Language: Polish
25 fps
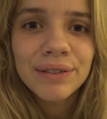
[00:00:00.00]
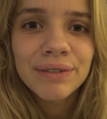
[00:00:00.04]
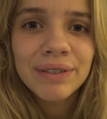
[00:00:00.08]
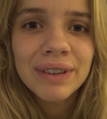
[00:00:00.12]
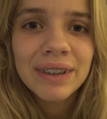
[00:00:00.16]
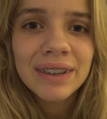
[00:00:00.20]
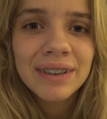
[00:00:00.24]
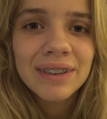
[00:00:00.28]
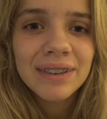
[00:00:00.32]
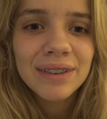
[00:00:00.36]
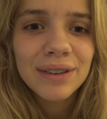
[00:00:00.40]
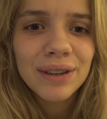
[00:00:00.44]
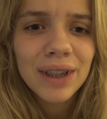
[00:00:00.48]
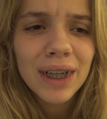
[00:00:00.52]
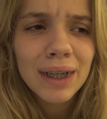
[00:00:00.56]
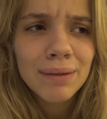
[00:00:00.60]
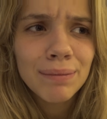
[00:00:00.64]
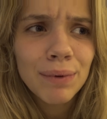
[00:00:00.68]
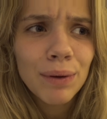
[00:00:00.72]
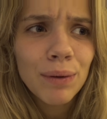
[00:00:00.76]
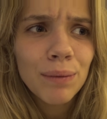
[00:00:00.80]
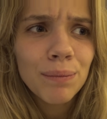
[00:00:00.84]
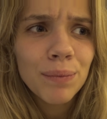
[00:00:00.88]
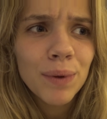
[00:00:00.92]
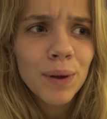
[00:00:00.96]
Więc trochę
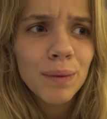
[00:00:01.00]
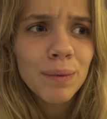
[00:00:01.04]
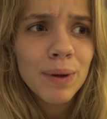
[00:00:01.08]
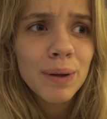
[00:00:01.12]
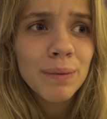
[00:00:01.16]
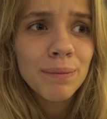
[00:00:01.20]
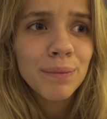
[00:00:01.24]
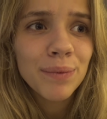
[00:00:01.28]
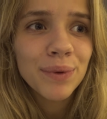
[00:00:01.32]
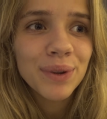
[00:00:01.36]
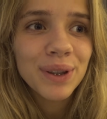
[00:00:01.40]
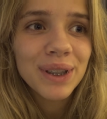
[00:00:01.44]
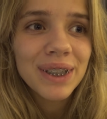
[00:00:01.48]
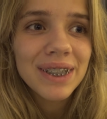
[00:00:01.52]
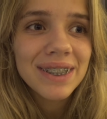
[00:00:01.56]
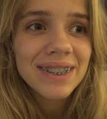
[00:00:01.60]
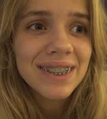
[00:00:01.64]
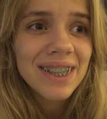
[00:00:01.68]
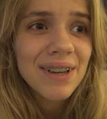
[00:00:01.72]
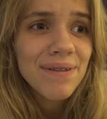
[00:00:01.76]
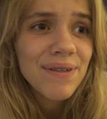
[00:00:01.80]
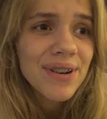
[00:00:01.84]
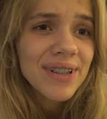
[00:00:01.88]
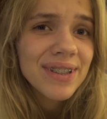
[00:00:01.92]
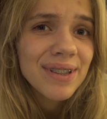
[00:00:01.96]
mały problem, bo
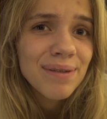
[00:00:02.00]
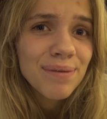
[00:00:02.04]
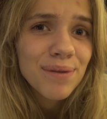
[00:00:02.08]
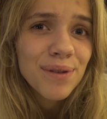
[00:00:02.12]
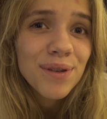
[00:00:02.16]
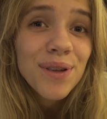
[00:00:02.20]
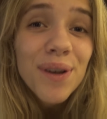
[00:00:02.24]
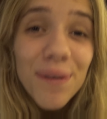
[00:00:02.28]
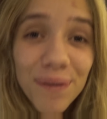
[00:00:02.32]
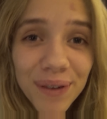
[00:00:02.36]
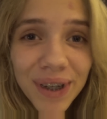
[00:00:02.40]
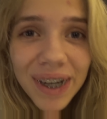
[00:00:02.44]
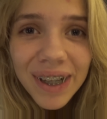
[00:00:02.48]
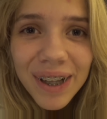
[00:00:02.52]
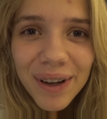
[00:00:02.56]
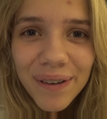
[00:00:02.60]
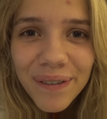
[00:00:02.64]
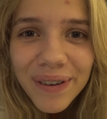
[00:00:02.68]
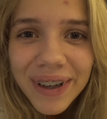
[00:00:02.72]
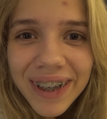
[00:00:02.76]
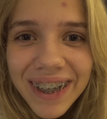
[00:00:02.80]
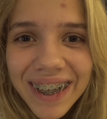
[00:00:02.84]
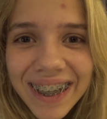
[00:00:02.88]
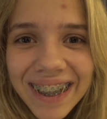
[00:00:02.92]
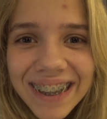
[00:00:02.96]
teraz nie wracam do domu na ten
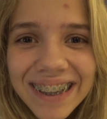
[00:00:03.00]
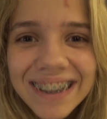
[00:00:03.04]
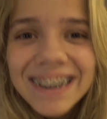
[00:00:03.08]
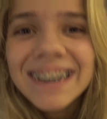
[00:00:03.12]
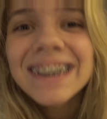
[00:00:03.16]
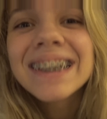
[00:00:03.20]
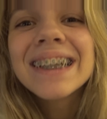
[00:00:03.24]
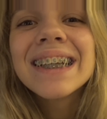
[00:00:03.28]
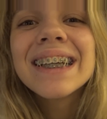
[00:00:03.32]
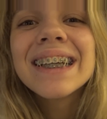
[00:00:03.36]
weekend,